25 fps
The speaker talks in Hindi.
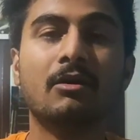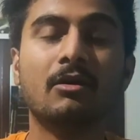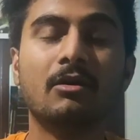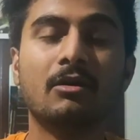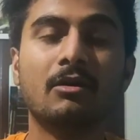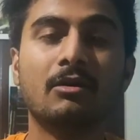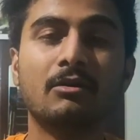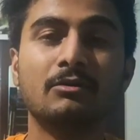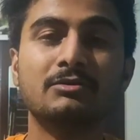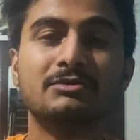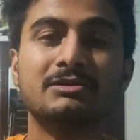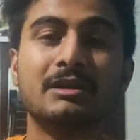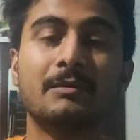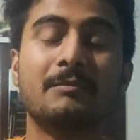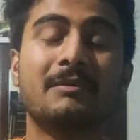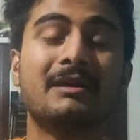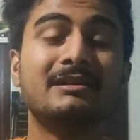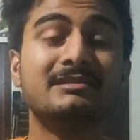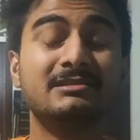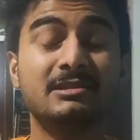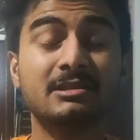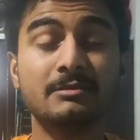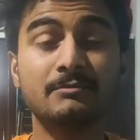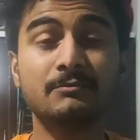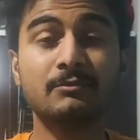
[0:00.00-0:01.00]
और उसके
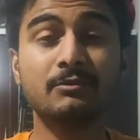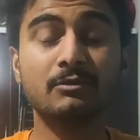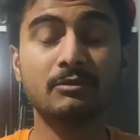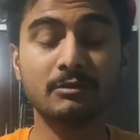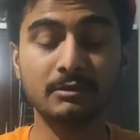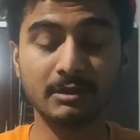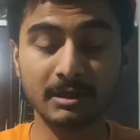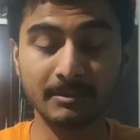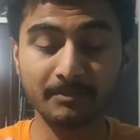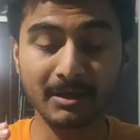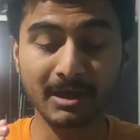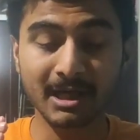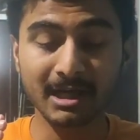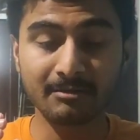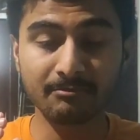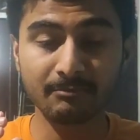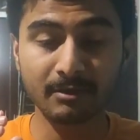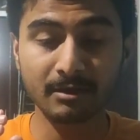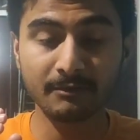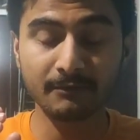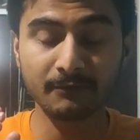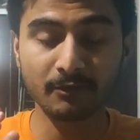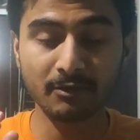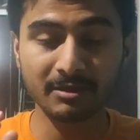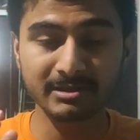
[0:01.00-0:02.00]
बाद जब वो
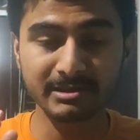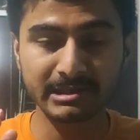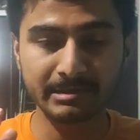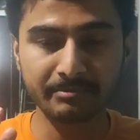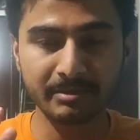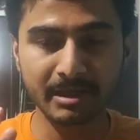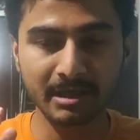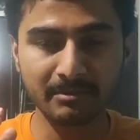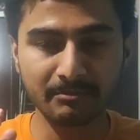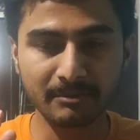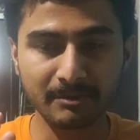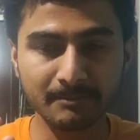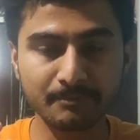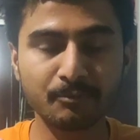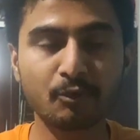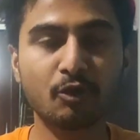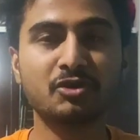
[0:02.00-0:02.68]
डिपार्टमेंट फॉरेस्ट डिपार्टमेंट